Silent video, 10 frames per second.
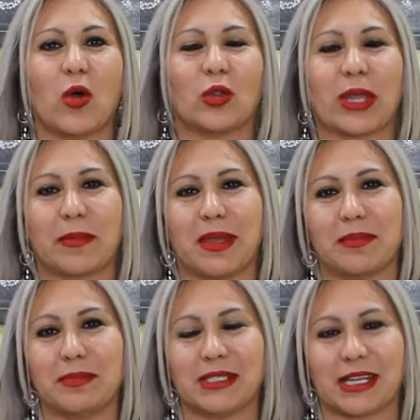o
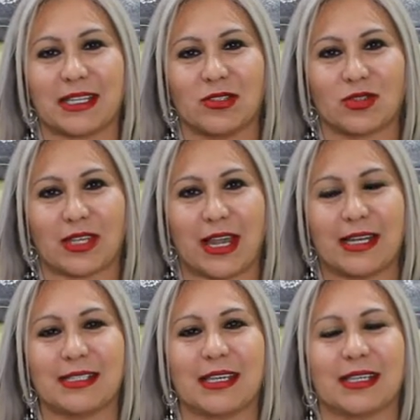también en mis redes
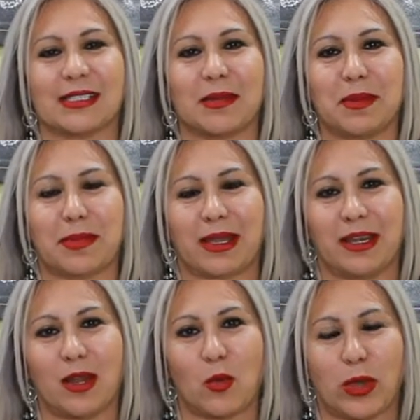sociales que es en mi página